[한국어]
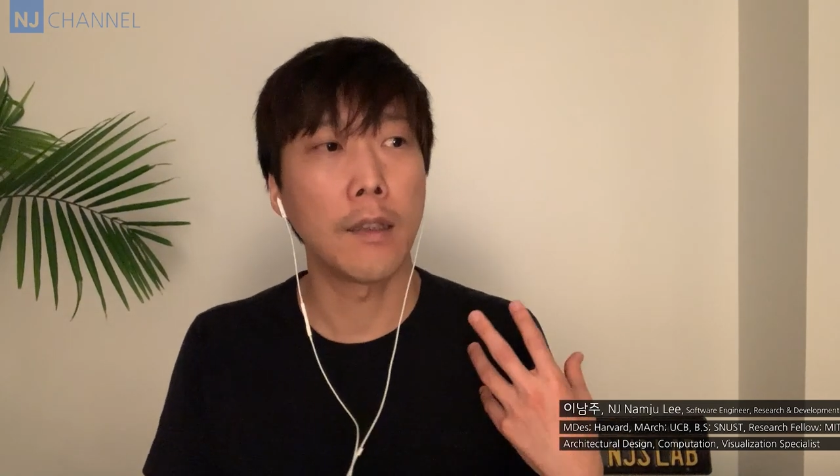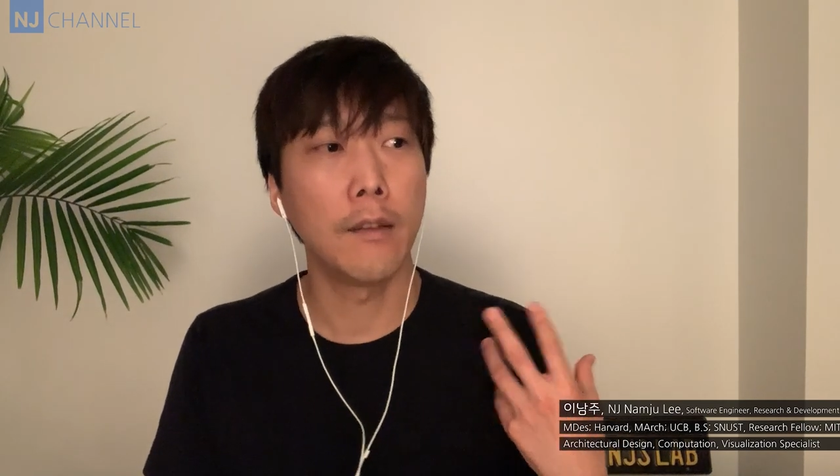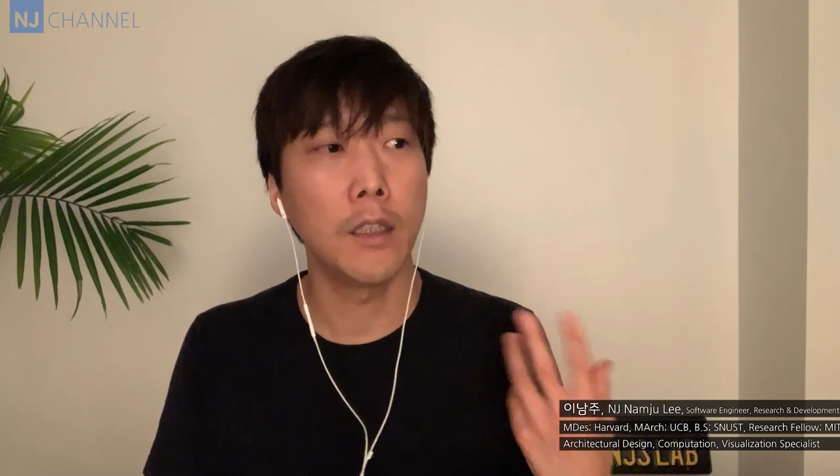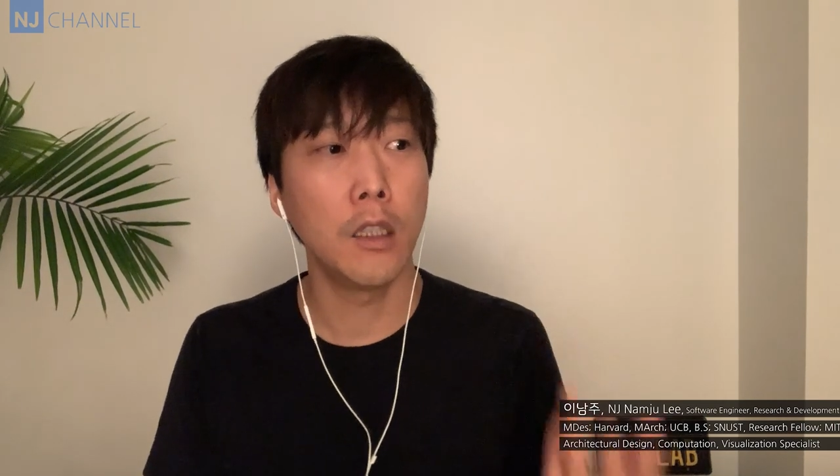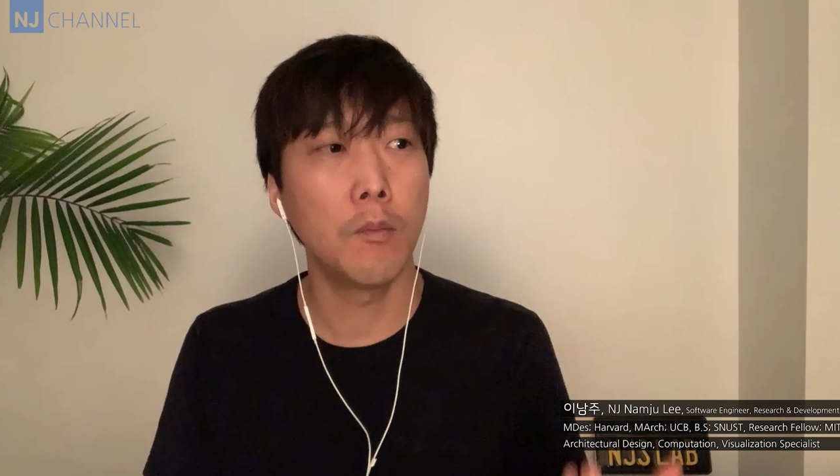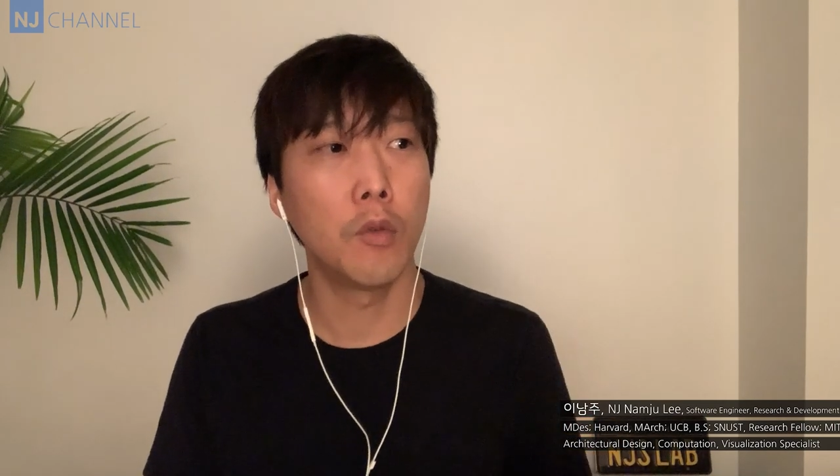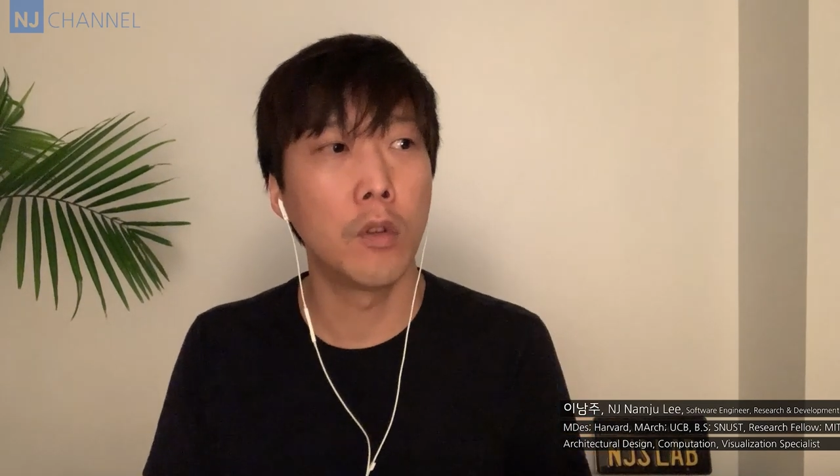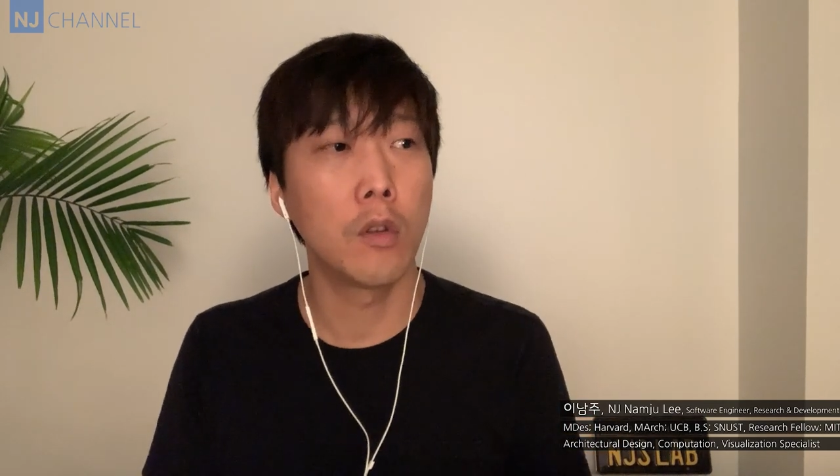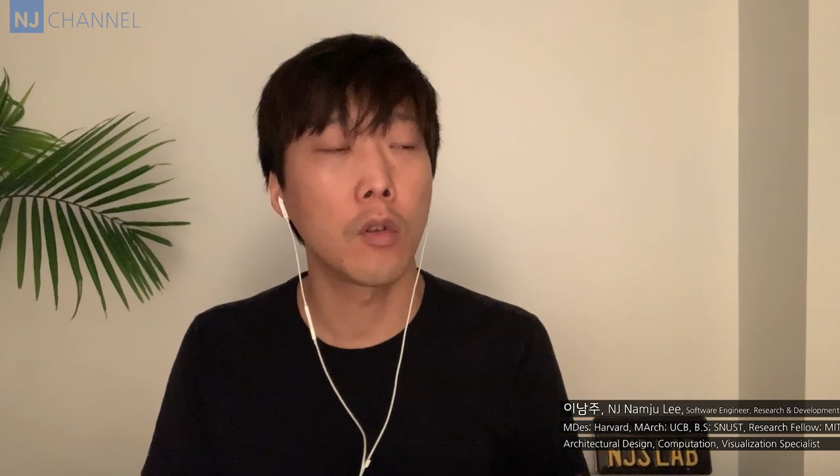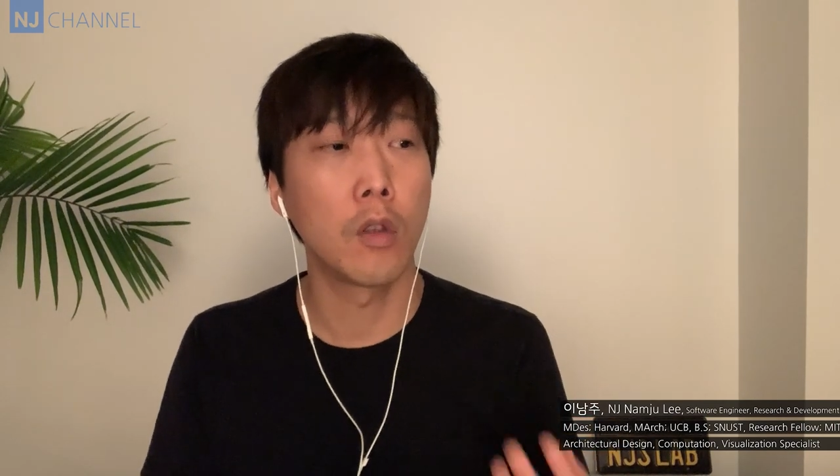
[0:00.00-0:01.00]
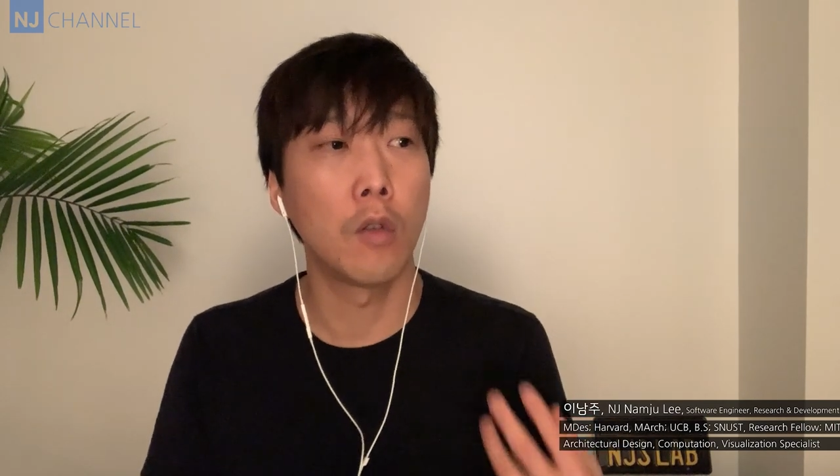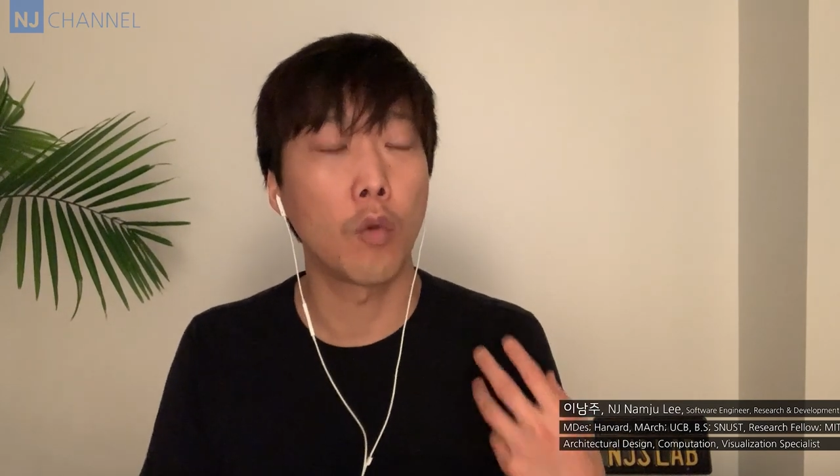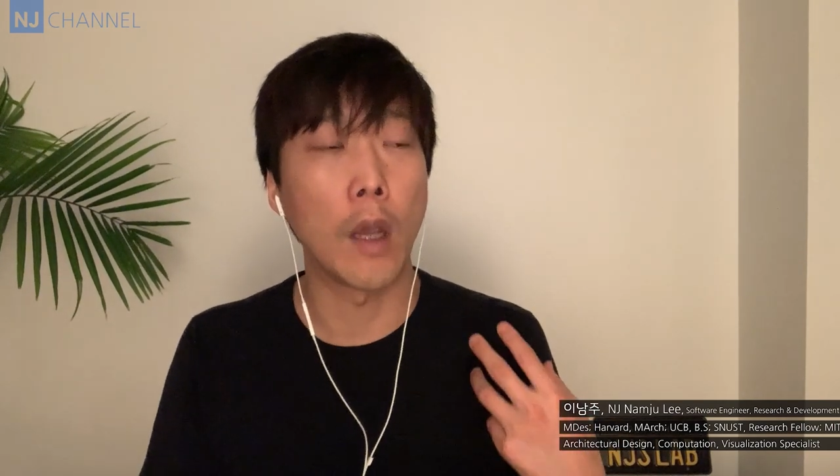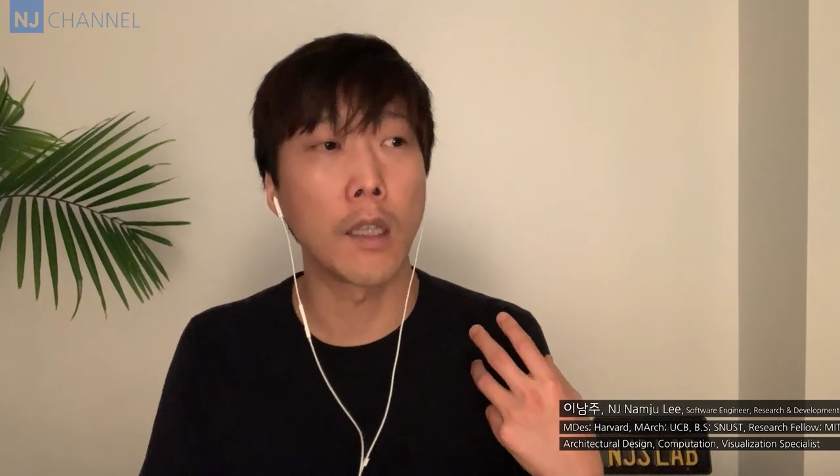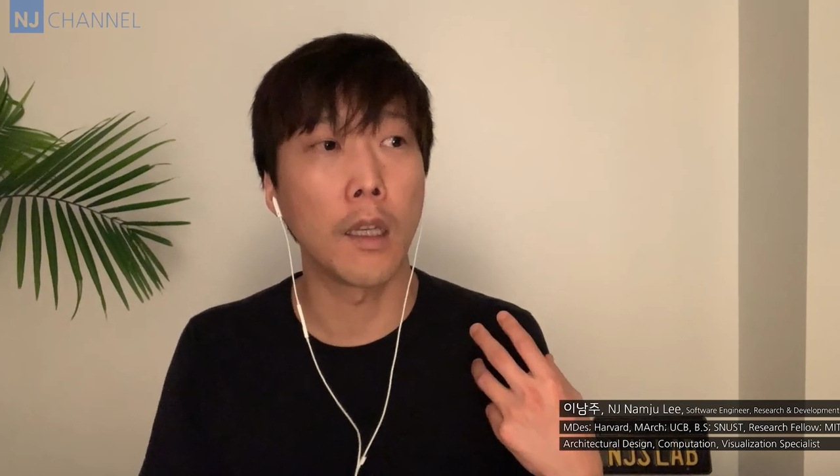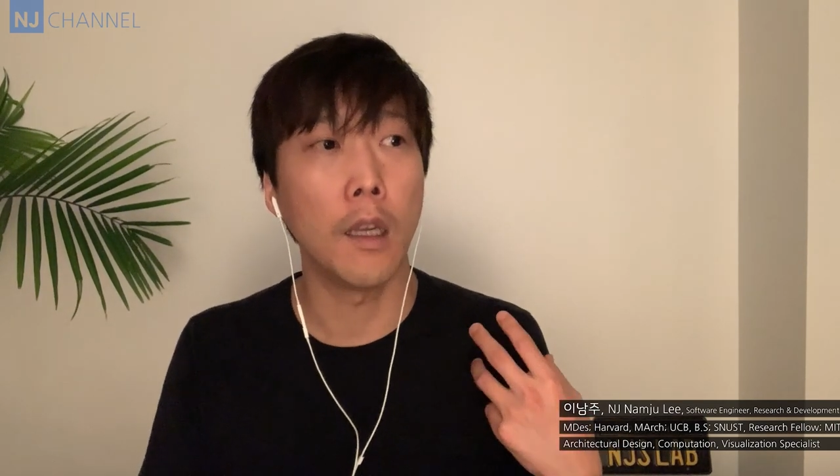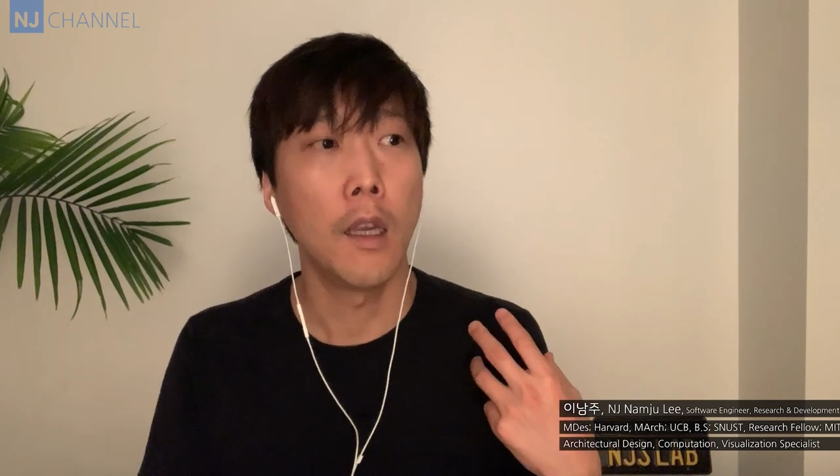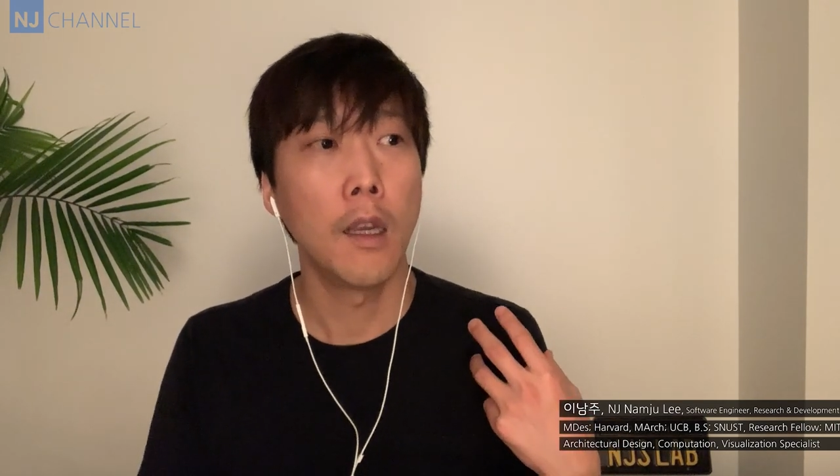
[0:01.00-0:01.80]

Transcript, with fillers: 쓰시는 분들은 그래도 굉장히